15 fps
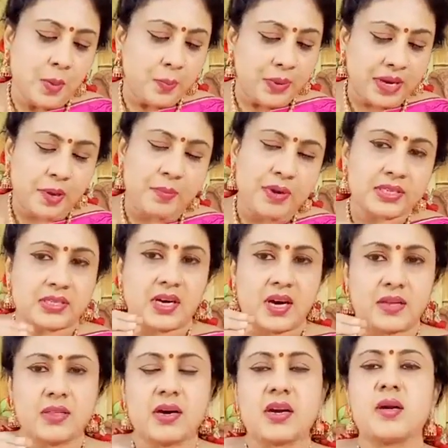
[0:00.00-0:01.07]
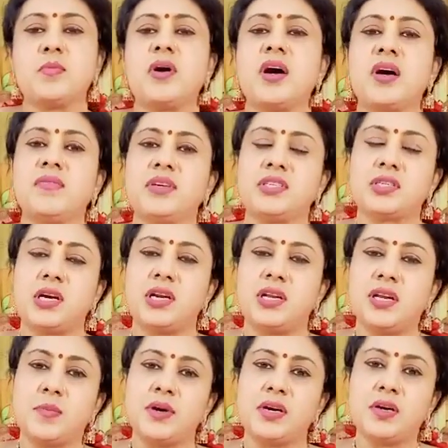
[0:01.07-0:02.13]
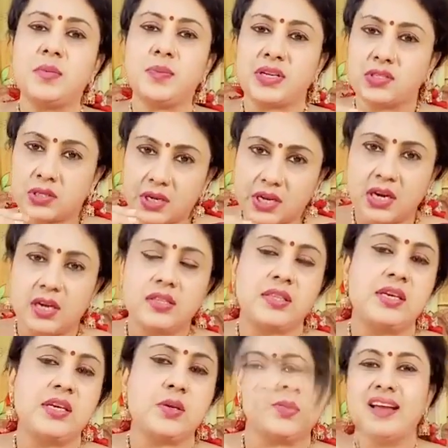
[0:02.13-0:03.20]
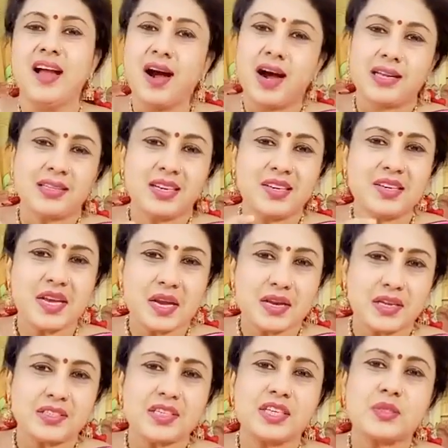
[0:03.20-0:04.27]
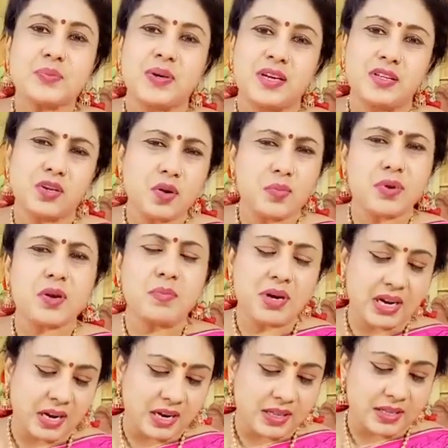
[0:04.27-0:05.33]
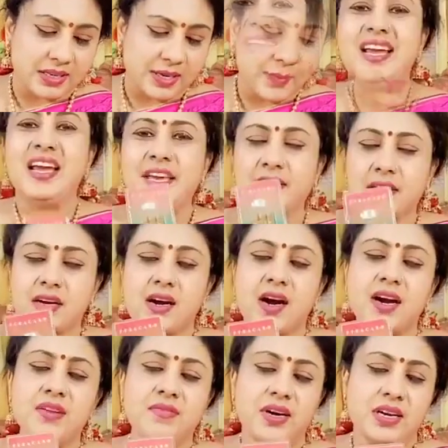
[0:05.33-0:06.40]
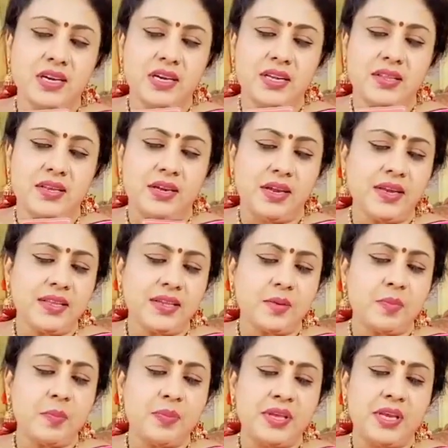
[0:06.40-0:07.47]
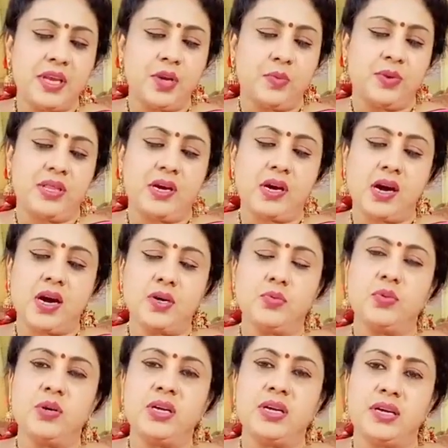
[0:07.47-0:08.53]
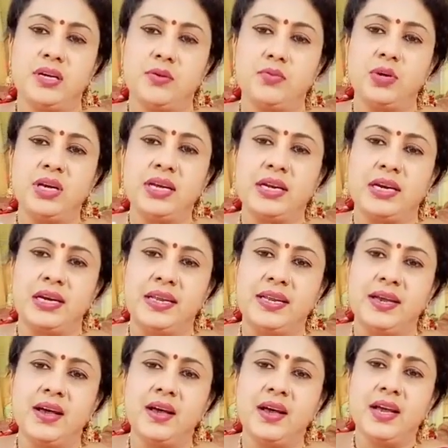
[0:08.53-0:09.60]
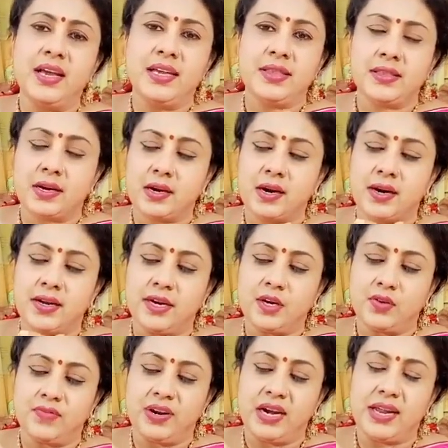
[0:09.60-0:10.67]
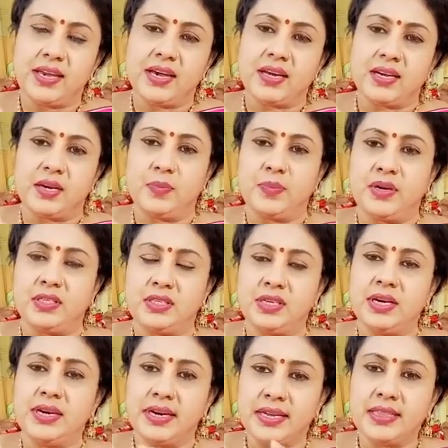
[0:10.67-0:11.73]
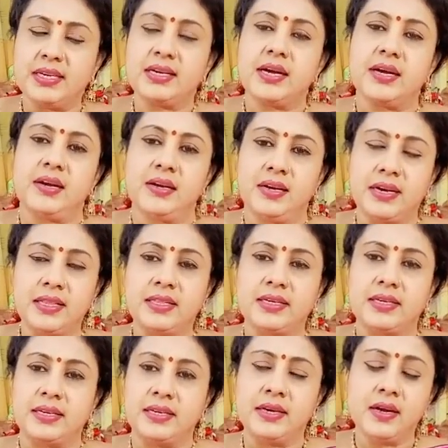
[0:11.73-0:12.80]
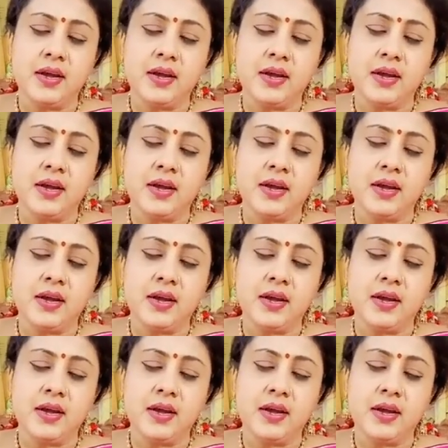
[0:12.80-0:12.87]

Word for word: பிரமிட் சாதாரணமாக வச்சாலே நமக்கு பிரச்சனைகள் தீரும் அதுலேயும் எனர்ஜைஸ் பண்ணது ரொம்ப ரொம்ப நல்லது இந்த கார்டு வாங்கியிருந்தீங்கன்னா இதை நம்ம பிரிக்கணும் இந்த கார்டு உள்ள உள்ள உள்ளே இருக்கு இல்லையா இந்த கார்டு எடுக்கணும் வெள்ளையாக இருக்கிற பகுதியை எடுத்து க எடுத்துட்டு